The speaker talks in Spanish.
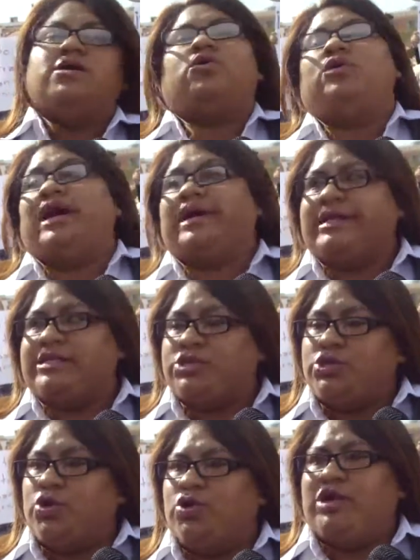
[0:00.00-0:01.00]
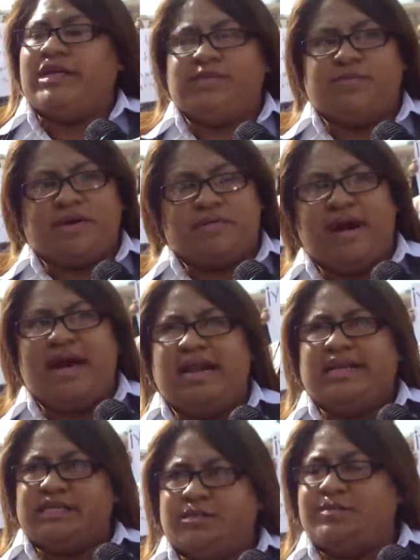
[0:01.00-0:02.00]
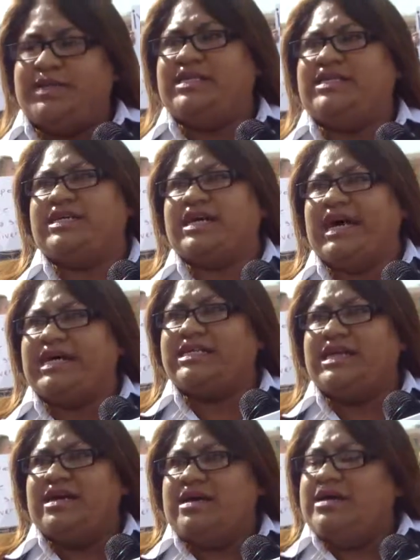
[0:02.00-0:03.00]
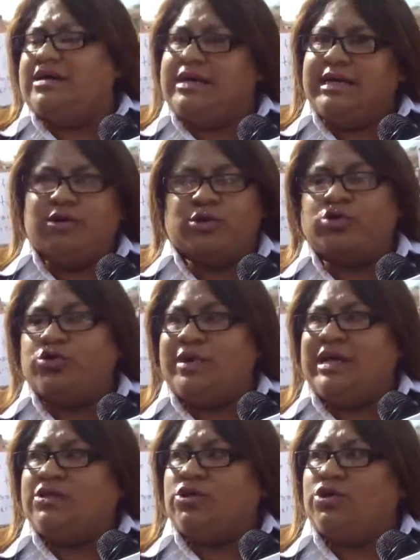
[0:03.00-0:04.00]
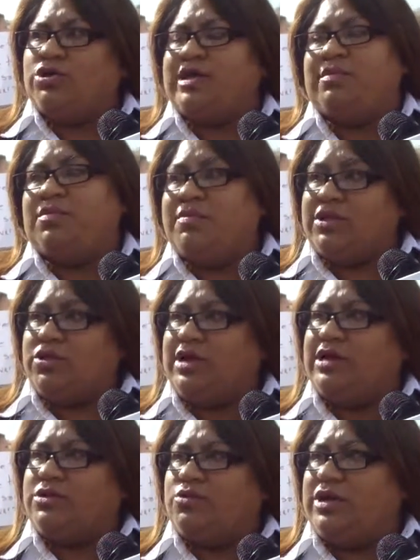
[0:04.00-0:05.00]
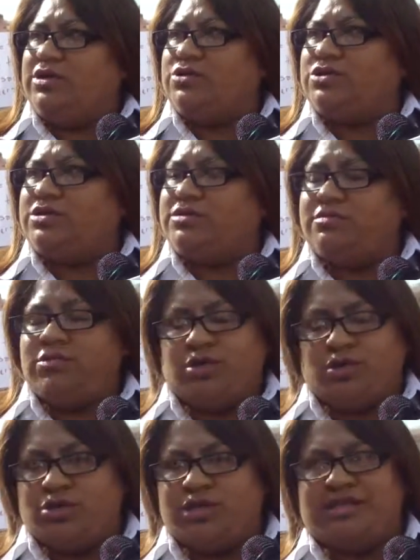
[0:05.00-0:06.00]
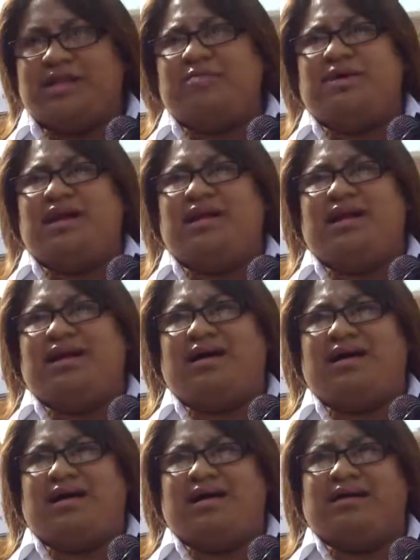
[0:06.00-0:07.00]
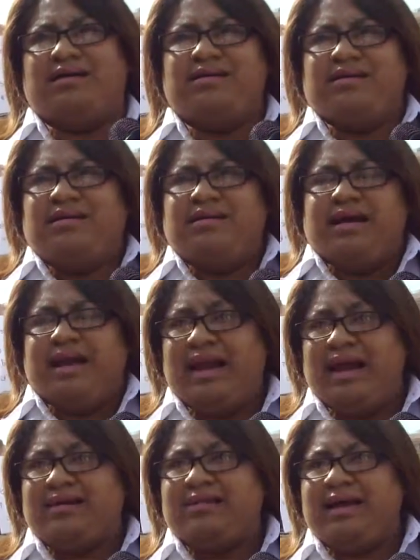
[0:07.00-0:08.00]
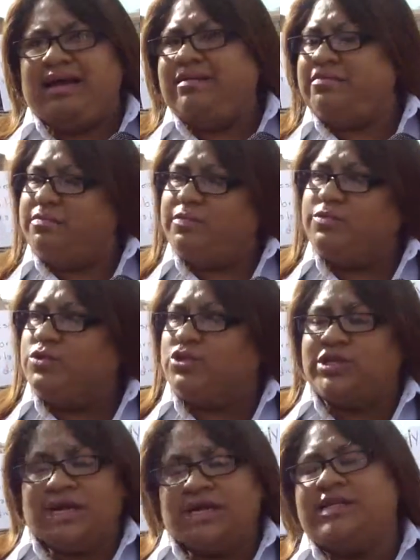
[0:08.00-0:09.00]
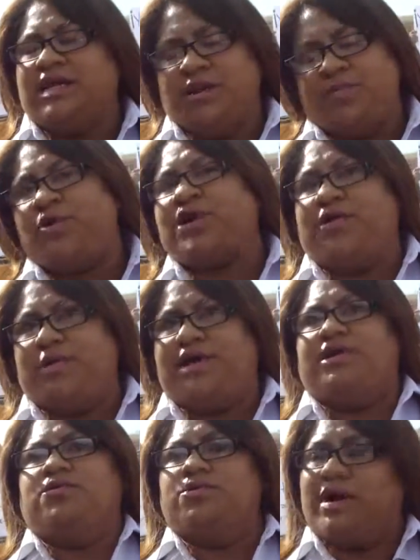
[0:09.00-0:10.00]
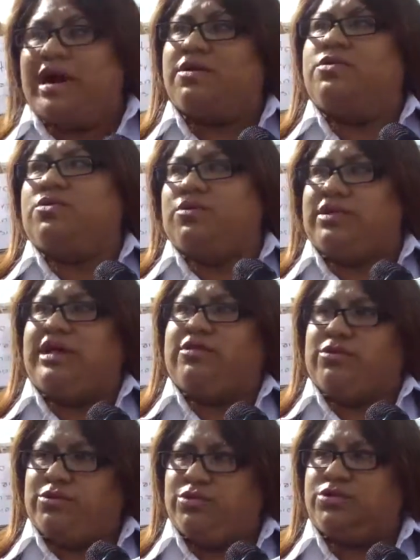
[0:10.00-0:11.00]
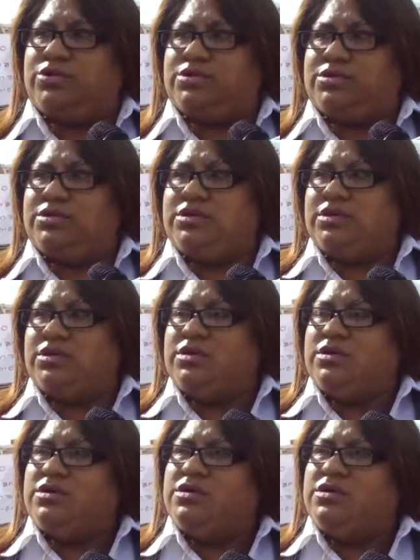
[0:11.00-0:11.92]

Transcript: con agresiones verbales, físicas, y nos suben a todos. Al momento que después nos, dictamina el acta, nos dejan salir porque no hay ningún cargo en contra de todos nosotros. A ver, pero